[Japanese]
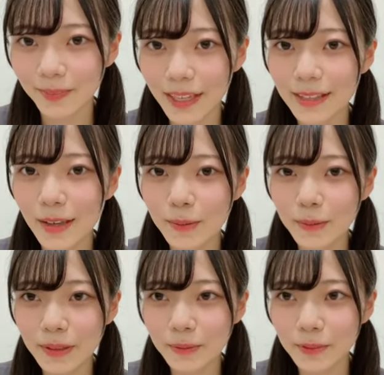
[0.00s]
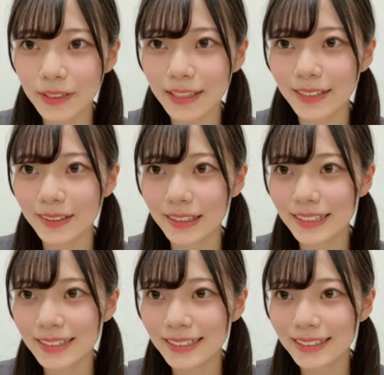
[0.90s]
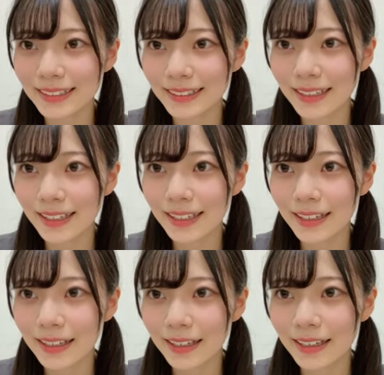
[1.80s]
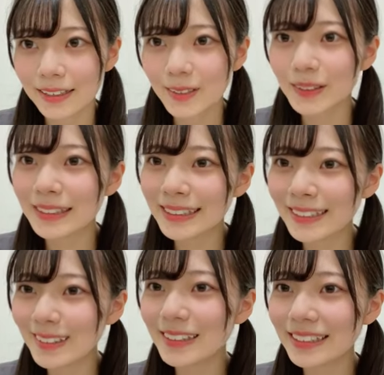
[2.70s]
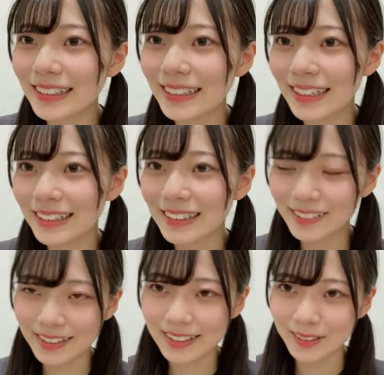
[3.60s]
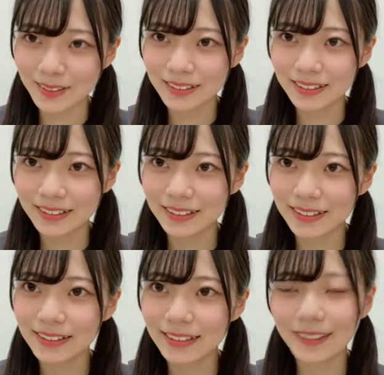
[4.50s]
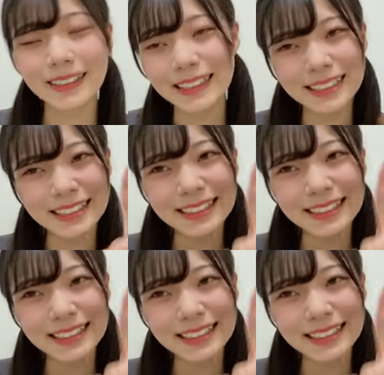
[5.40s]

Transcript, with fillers: NMB48 ですそう1位と2位で悩んでるんですよっていうか1